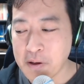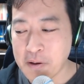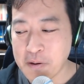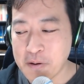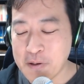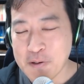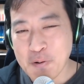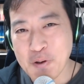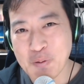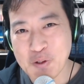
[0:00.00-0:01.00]
非常
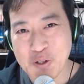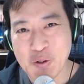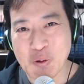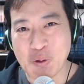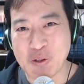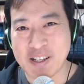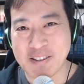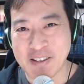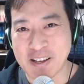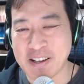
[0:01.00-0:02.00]
に面白いことにで
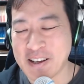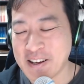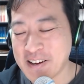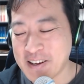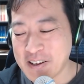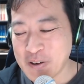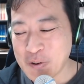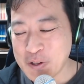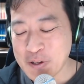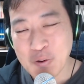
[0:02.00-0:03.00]
すね、
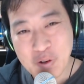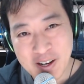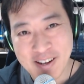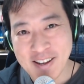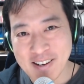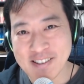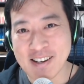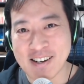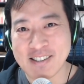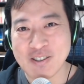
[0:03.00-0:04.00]
これで損害にあった
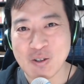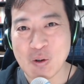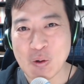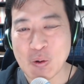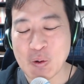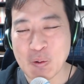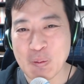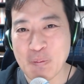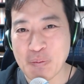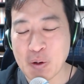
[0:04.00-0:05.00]
はずの
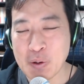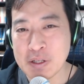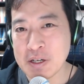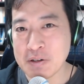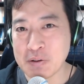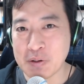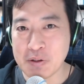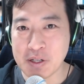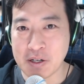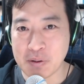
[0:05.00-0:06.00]
コインチェックの
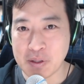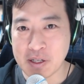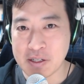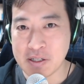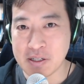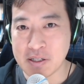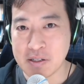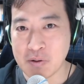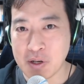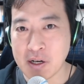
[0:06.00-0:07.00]
ユーザーの人たち
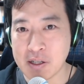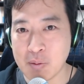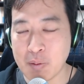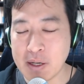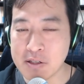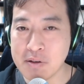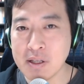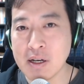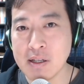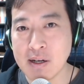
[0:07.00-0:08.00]
の中でも、まあ、
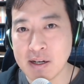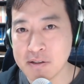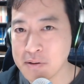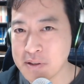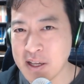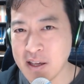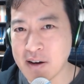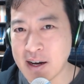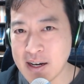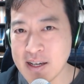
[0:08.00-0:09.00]
ツイッターで観測できる
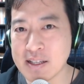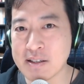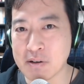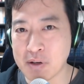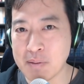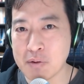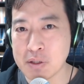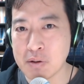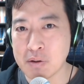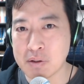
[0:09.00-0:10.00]
範囲ですけどね、も
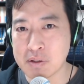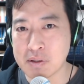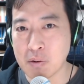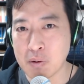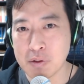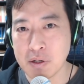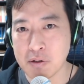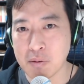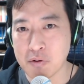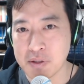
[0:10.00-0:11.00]
ちろん怒ってる
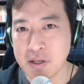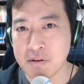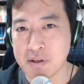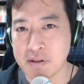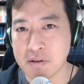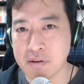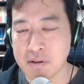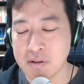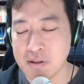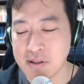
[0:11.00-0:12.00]
人も大勢いるんですけど、
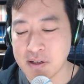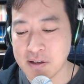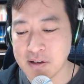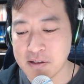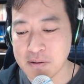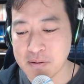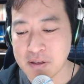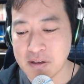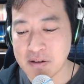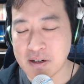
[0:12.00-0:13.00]
ツイッターで観測で
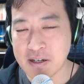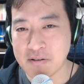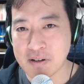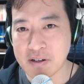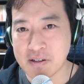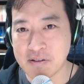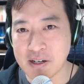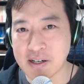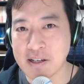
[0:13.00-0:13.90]
きる範囲の中には、